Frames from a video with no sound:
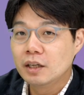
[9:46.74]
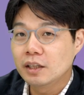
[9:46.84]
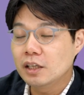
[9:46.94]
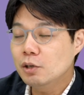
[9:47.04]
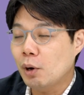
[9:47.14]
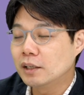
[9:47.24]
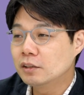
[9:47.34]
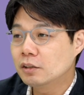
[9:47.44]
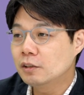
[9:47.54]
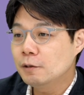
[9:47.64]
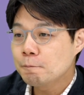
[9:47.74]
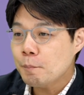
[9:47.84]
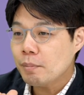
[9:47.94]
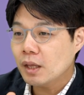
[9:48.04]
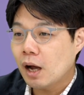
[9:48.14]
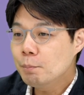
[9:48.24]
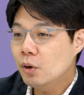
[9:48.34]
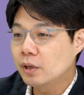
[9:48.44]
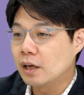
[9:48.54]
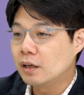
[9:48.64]
근데 이 관성을 한
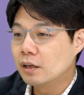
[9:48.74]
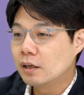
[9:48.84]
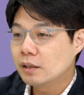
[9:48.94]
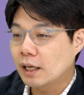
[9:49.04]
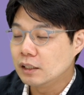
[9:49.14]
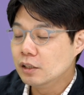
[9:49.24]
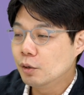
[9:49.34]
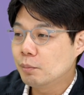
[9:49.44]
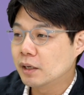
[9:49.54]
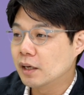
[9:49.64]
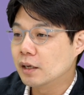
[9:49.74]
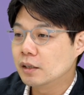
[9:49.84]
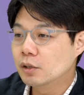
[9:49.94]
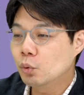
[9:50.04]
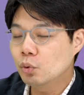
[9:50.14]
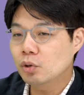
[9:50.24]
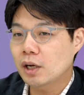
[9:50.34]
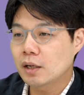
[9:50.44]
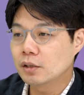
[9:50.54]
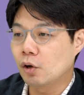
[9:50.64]
번에 단 일 년 만에 이
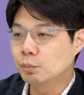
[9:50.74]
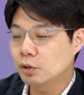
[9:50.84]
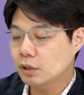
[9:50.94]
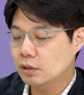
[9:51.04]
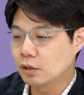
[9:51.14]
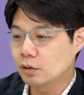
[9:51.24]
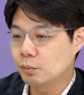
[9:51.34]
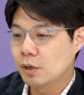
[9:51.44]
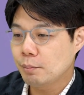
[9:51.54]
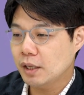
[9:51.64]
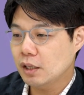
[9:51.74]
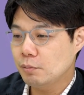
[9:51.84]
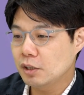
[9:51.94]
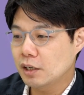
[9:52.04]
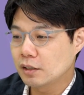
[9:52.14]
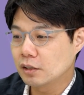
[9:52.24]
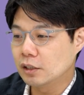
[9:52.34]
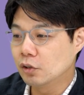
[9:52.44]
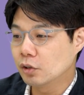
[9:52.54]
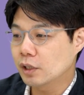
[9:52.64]
코로나라는 엄청난 그런 팬데믹이라는
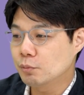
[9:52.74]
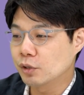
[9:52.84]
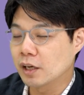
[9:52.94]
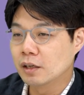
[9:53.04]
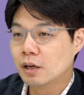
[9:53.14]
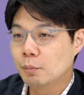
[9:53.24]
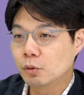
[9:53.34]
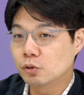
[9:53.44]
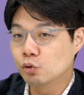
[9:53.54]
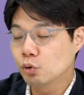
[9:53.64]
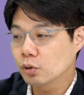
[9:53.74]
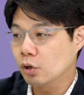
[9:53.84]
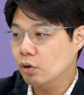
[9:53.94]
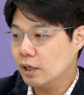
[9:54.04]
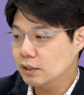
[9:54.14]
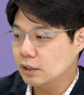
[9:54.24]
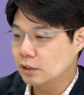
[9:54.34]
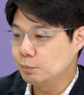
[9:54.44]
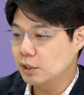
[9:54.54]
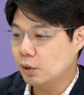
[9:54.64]
이런 것 때문에 뭐 여러 가지
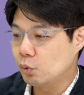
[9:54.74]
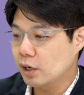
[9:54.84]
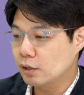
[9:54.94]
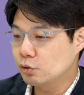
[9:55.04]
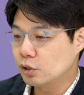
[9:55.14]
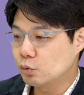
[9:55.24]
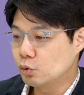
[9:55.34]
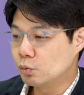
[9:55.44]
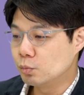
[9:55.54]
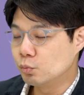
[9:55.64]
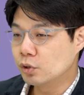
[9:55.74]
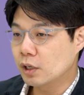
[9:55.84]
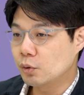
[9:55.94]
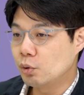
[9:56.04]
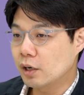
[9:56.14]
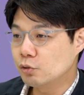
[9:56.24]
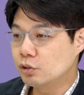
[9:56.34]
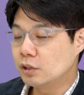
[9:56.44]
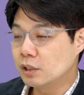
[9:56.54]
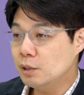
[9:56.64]
금리가 올라갈 수 있고 물가가 올라갈
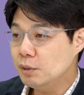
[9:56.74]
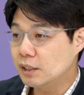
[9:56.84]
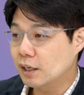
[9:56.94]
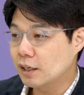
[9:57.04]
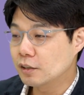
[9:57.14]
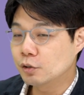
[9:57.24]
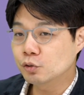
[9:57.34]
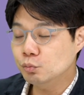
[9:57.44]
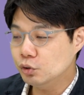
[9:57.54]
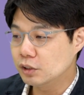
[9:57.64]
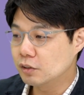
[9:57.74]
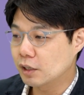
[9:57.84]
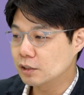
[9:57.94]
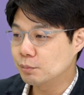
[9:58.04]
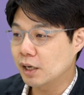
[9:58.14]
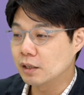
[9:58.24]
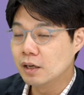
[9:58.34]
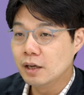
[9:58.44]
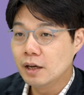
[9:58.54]
수 있는 힘이 있다라는 거 충분히 인정하지만